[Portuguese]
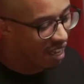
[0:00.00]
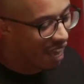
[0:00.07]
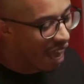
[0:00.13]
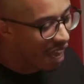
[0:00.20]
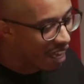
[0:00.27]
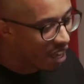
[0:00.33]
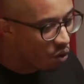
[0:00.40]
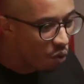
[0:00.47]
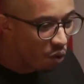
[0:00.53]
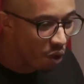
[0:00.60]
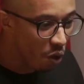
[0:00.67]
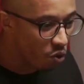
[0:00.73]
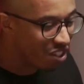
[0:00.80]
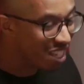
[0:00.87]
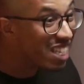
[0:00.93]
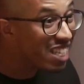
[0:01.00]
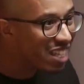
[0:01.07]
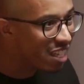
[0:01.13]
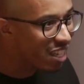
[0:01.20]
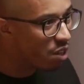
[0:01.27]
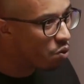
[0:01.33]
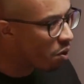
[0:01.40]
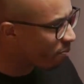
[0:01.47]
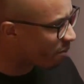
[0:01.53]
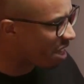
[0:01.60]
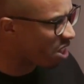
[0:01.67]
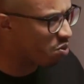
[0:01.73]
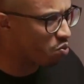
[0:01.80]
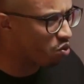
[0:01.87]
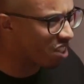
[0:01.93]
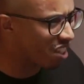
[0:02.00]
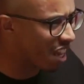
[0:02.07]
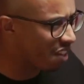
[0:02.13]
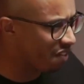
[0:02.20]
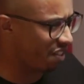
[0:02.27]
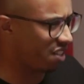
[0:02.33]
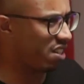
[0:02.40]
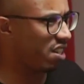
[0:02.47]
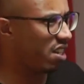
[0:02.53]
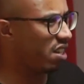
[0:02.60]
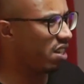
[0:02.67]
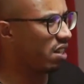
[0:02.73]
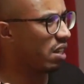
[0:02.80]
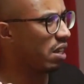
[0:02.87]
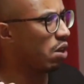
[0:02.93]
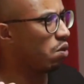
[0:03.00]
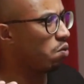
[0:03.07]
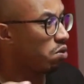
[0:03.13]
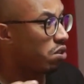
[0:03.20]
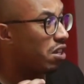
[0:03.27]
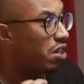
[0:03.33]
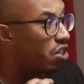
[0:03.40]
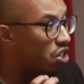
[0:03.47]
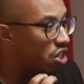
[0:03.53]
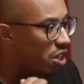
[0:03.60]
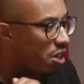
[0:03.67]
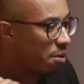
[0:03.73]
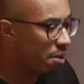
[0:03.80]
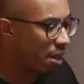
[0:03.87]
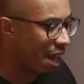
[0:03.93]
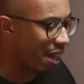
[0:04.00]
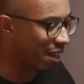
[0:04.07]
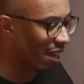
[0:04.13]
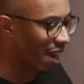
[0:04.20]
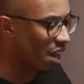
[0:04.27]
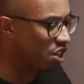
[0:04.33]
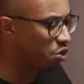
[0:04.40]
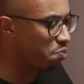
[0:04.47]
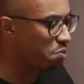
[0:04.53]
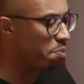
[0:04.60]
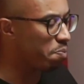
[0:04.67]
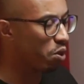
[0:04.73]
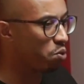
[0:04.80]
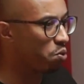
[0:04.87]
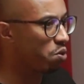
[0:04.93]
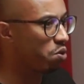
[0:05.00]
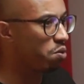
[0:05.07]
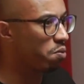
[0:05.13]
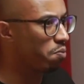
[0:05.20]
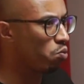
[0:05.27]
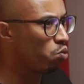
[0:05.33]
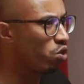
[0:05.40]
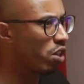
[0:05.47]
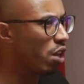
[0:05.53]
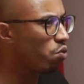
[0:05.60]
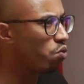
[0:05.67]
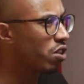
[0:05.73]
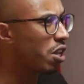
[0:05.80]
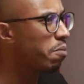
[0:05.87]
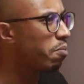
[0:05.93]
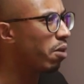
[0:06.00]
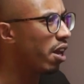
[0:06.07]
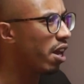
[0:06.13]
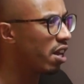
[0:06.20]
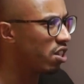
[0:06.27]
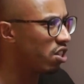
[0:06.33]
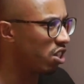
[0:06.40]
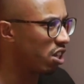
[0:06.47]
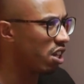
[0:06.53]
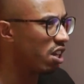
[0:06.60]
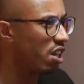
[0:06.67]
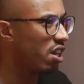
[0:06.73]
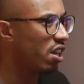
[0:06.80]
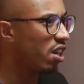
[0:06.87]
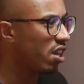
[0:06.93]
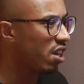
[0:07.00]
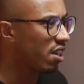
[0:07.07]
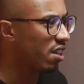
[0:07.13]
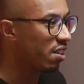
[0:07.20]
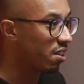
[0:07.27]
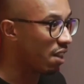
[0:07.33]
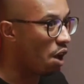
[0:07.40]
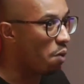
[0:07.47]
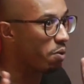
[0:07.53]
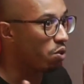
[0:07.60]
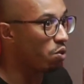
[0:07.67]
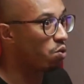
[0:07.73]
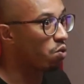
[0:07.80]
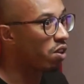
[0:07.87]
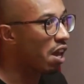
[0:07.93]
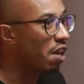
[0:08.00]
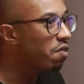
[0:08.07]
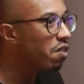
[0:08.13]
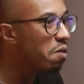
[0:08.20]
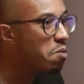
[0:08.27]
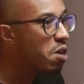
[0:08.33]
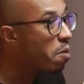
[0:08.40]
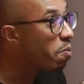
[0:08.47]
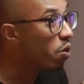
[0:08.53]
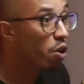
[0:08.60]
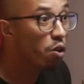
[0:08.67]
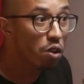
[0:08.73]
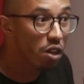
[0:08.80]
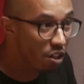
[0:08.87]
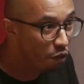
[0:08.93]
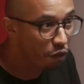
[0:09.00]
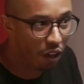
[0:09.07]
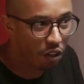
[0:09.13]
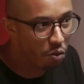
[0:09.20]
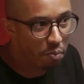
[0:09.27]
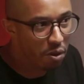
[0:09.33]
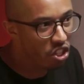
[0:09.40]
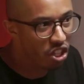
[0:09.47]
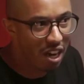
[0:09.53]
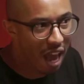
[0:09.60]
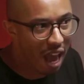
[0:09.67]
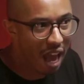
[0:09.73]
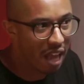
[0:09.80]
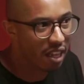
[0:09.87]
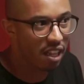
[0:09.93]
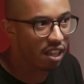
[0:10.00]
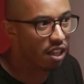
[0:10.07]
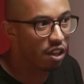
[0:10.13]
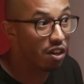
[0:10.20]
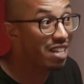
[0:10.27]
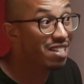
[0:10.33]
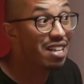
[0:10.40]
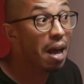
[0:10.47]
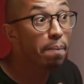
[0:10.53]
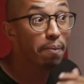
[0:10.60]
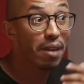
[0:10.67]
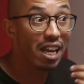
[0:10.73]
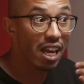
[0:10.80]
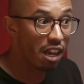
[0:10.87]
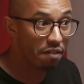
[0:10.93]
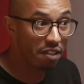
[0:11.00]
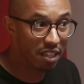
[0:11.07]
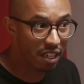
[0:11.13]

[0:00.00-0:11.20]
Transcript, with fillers: E aí eu, eu senti o ambiente mudando, assim. Eu senti atrás de mim pessoas mudando o semblante e tal, mas eu tô quieto na minha, porque eu de fato não pedi não nada. eu nada. nem sabia que ele ia